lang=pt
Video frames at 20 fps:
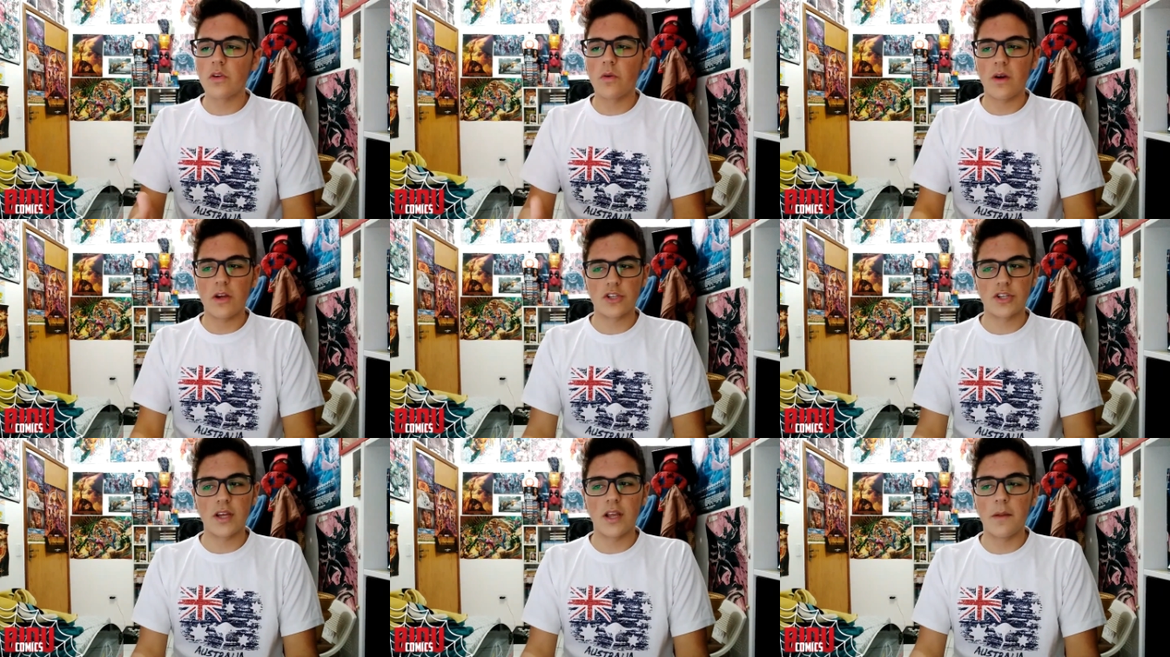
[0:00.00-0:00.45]
Eu
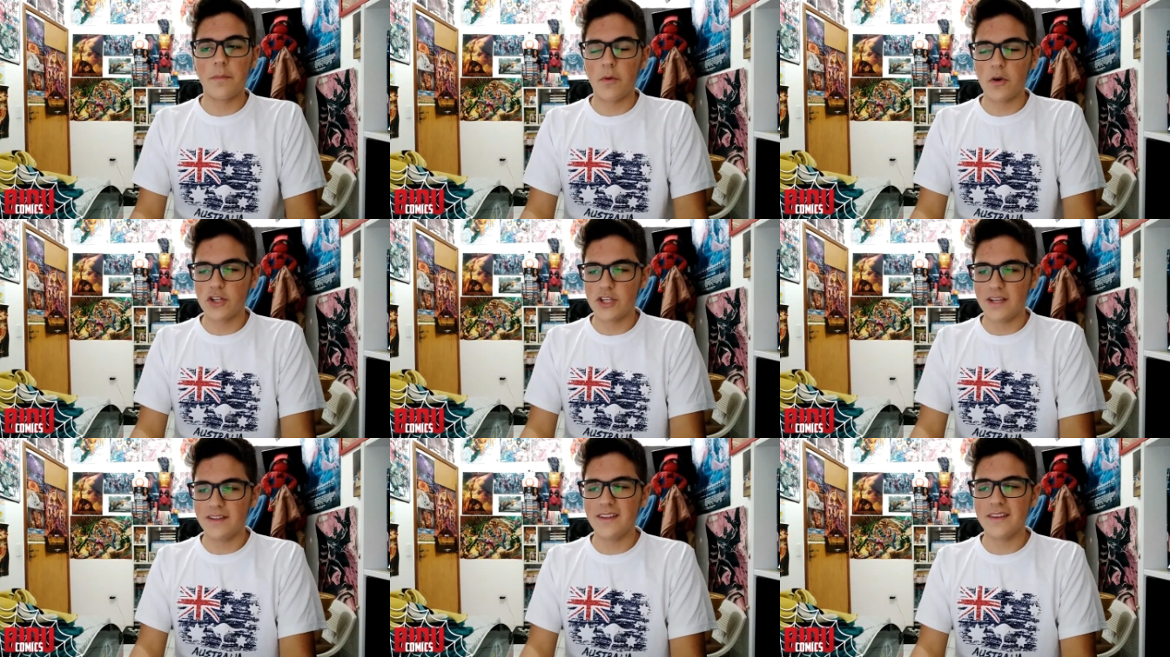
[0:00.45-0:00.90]
acho que ela
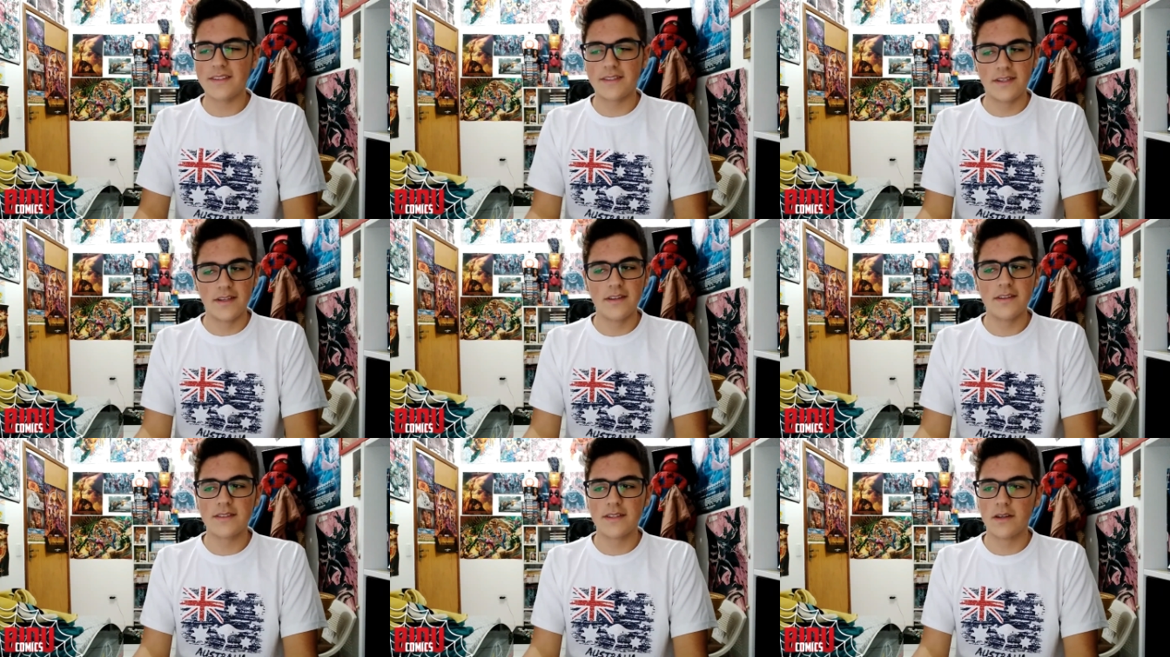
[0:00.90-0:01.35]
pode ainda
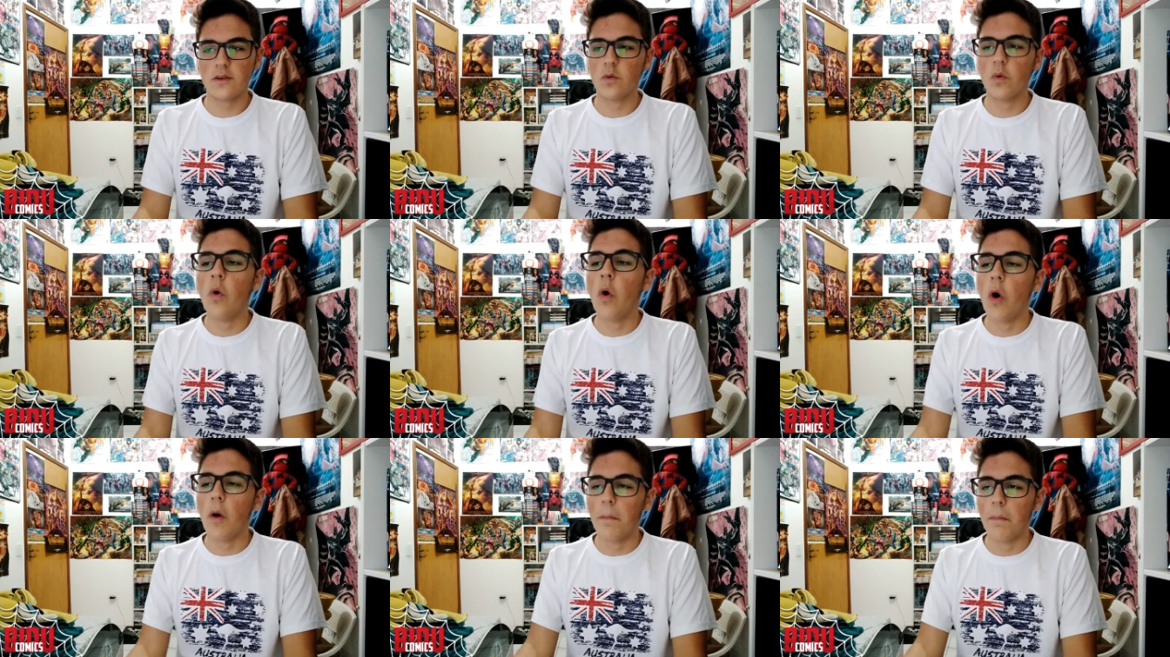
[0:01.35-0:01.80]
assim ser
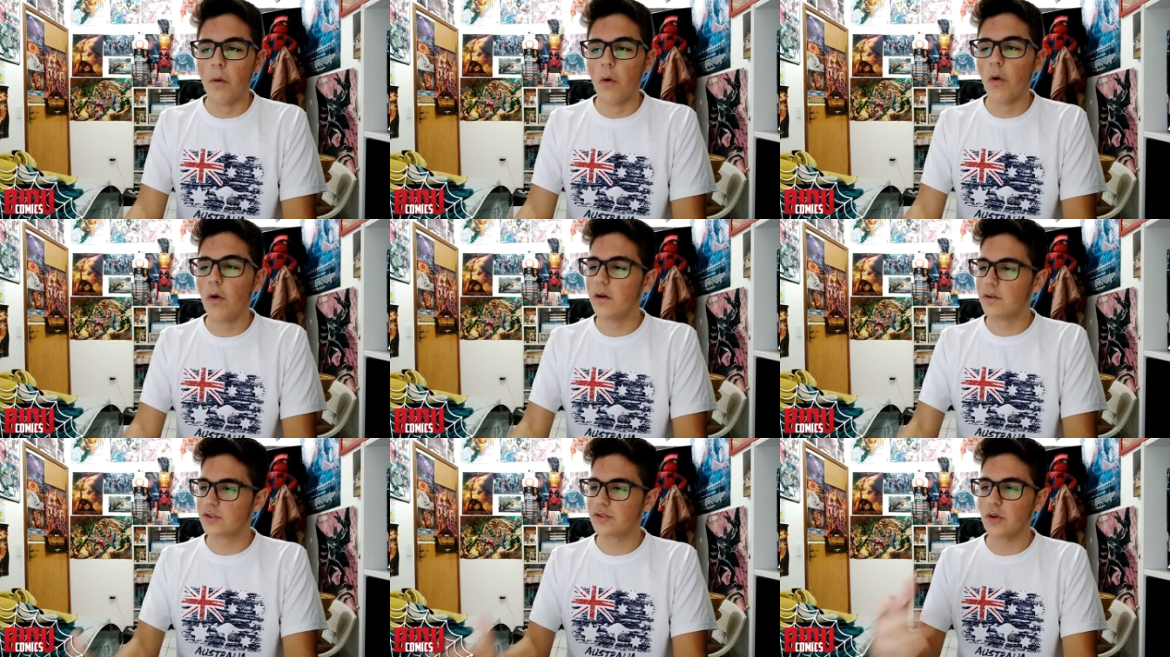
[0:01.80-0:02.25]
um
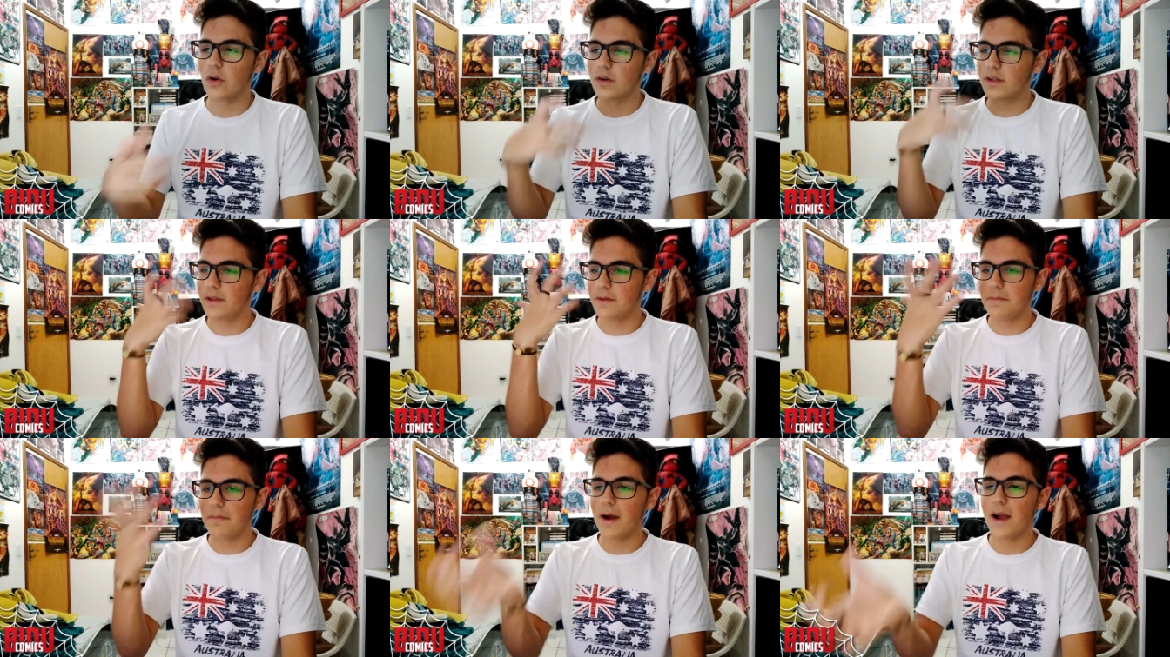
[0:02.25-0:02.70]
robô, só
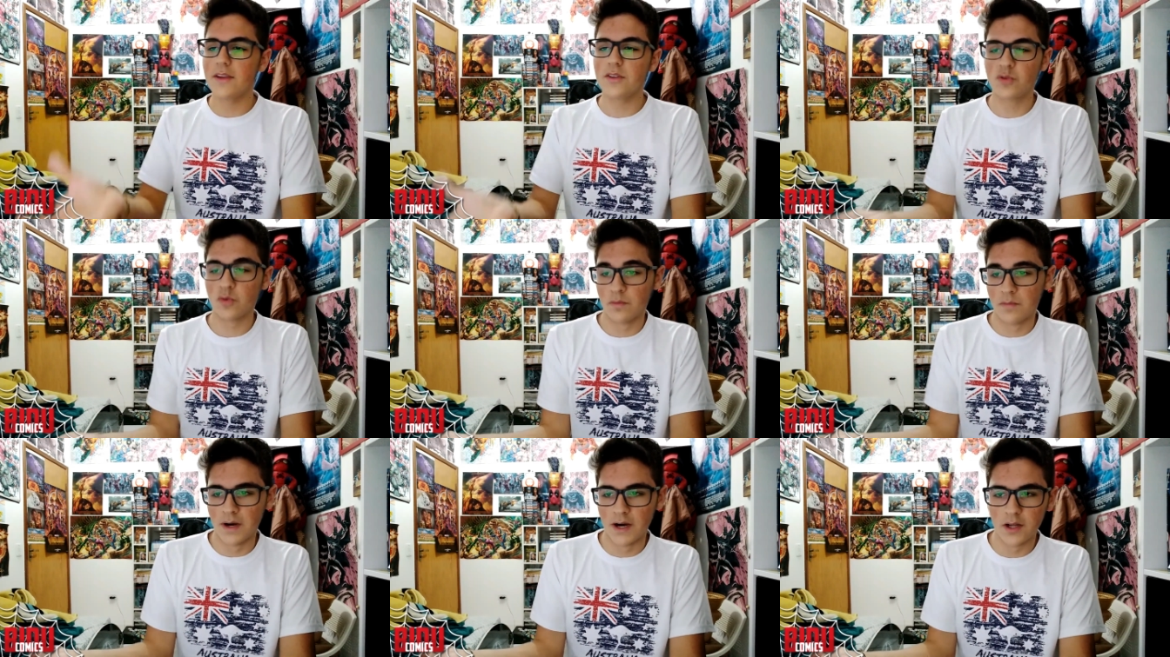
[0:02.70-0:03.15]
que mais
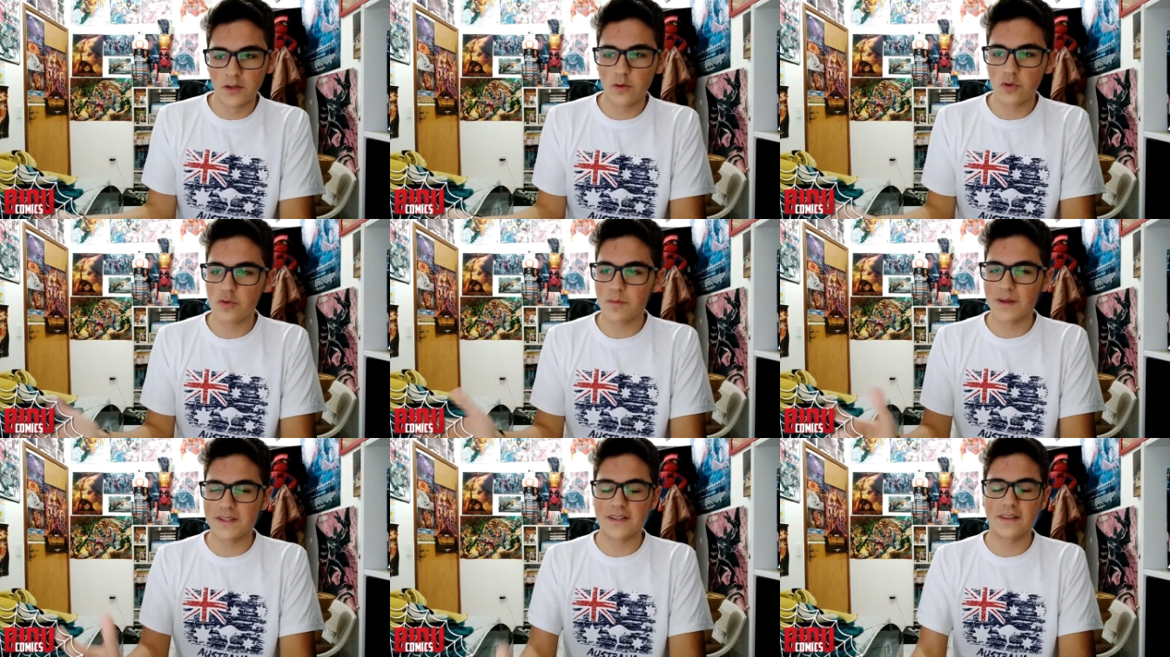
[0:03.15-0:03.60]
humano,
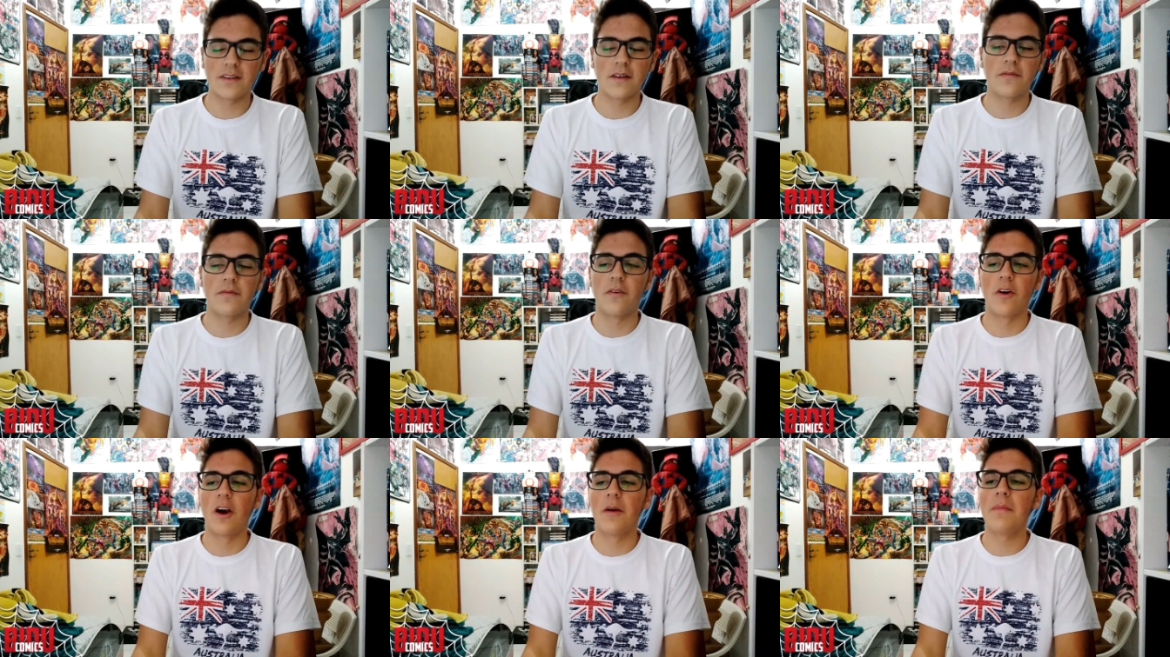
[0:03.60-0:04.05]
de uma certa
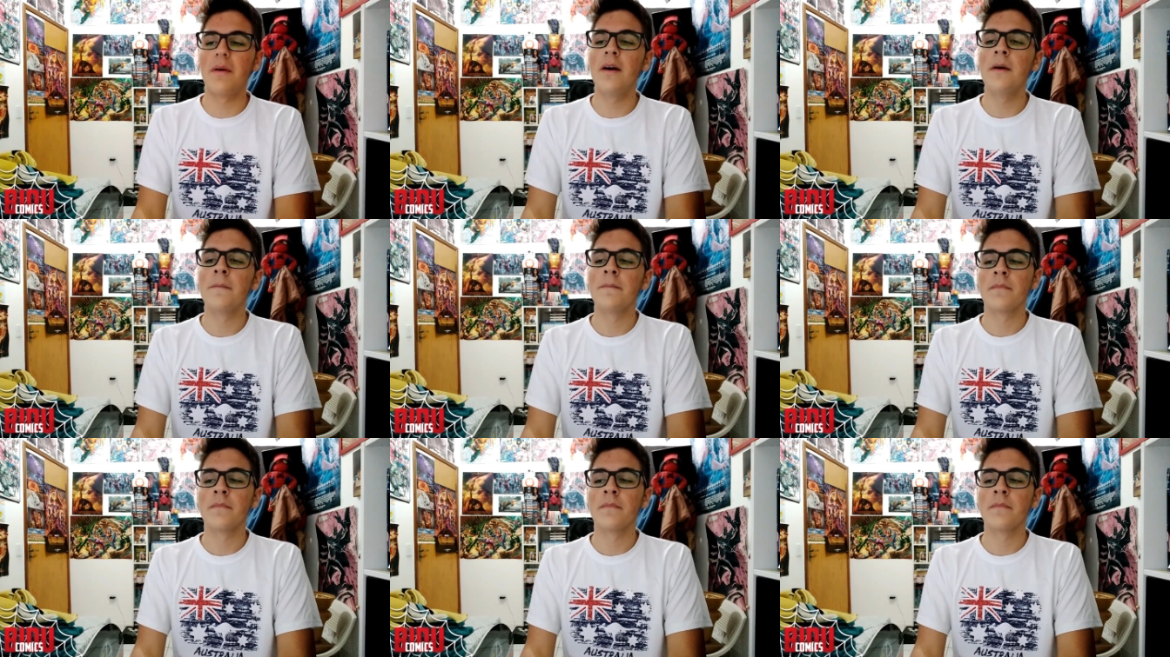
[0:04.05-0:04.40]
forma.